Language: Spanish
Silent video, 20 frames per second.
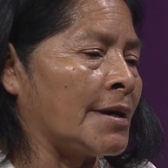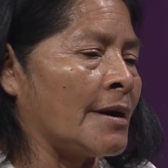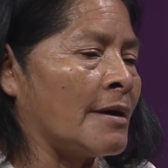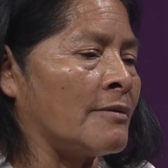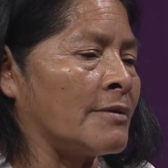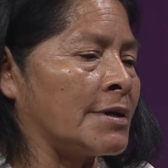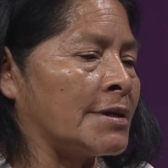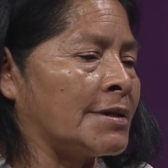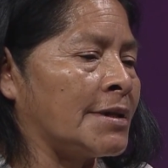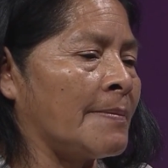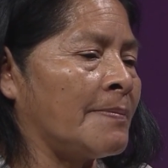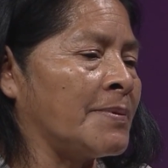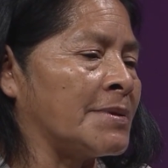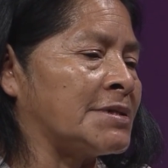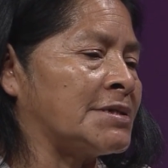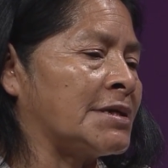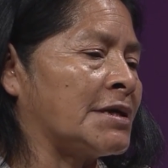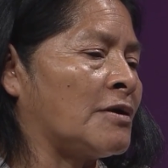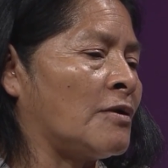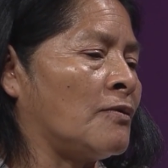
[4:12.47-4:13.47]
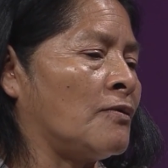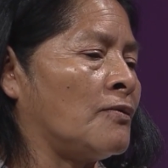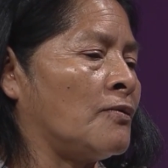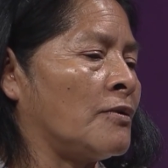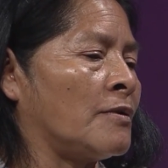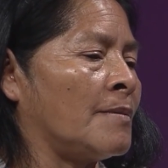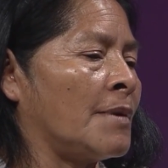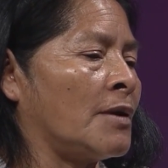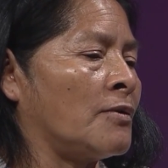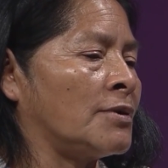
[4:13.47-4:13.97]
ahorita pues se
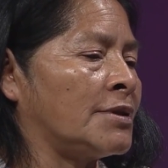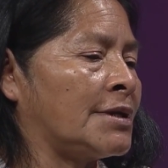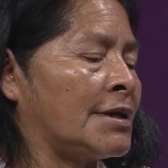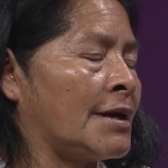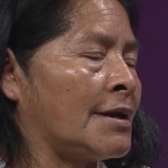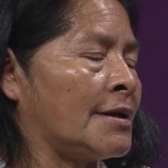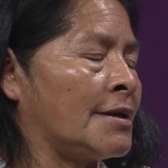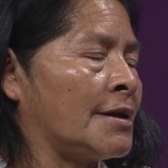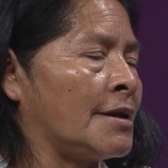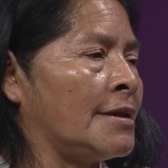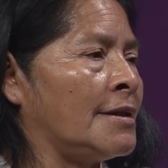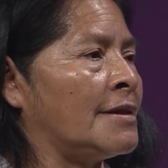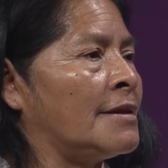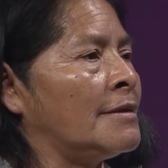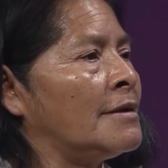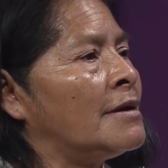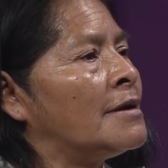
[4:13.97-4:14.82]
conforma otra red